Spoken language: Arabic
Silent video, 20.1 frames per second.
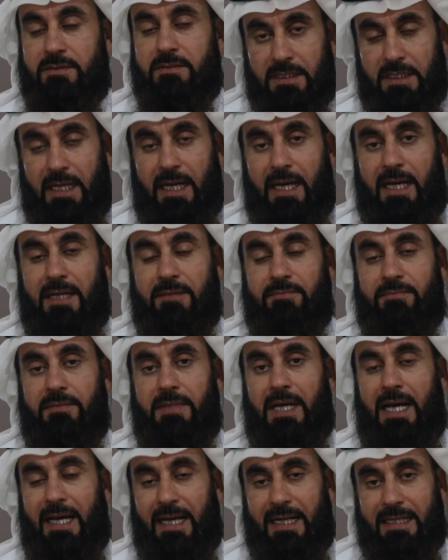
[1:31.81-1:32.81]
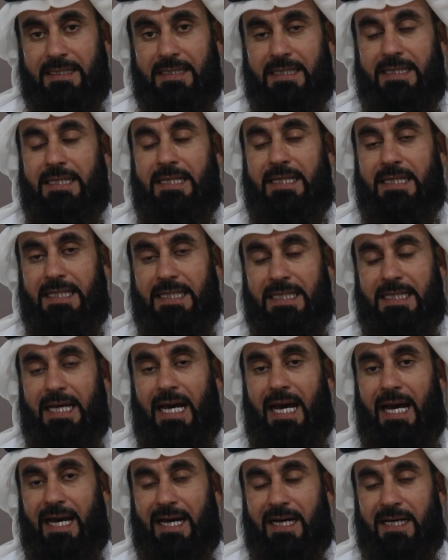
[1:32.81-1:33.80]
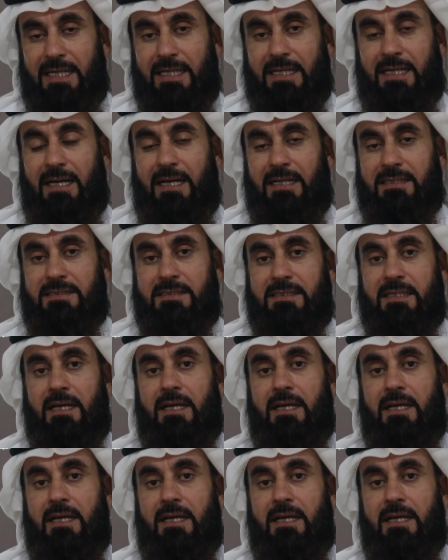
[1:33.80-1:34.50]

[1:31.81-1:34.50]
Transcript: نعم هذه هي حقيقة